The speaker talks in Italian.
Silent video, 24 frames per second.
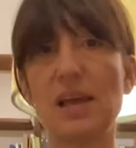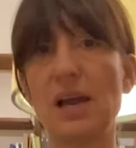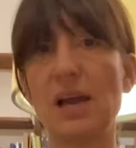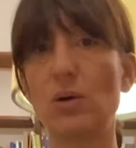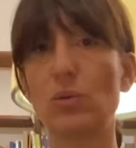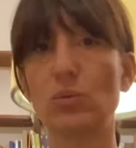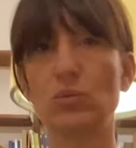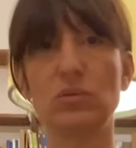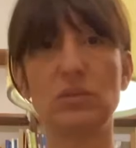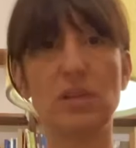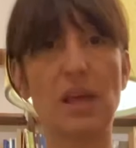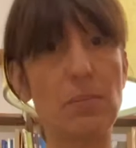ha
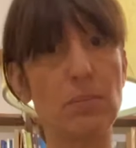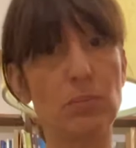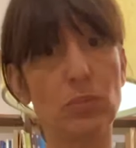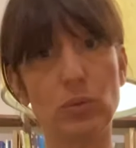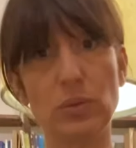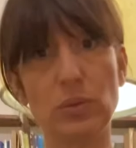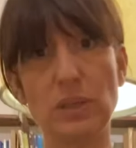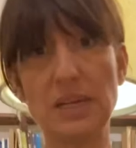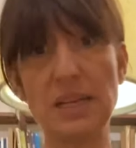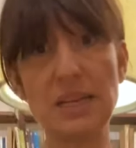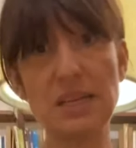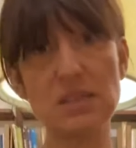un
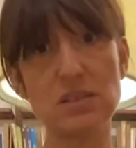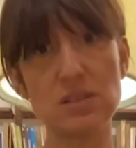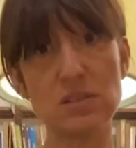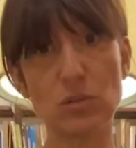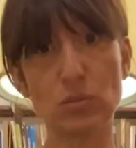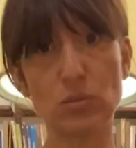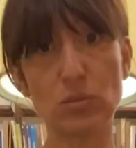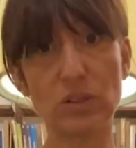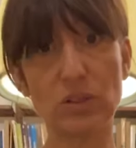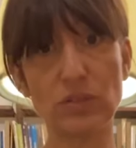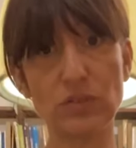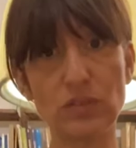tempo, un
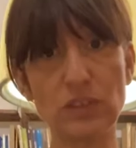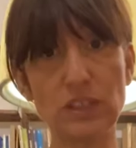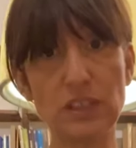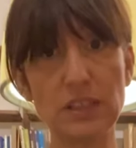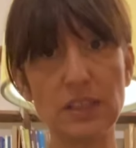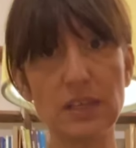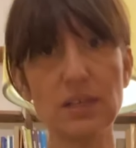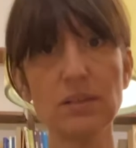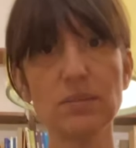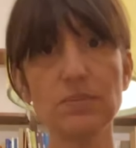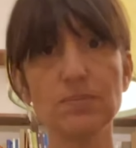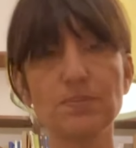inizio ed una
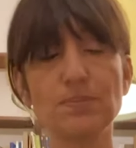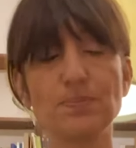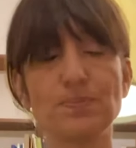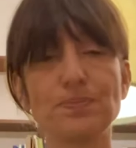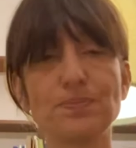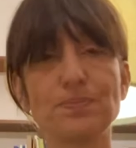fine,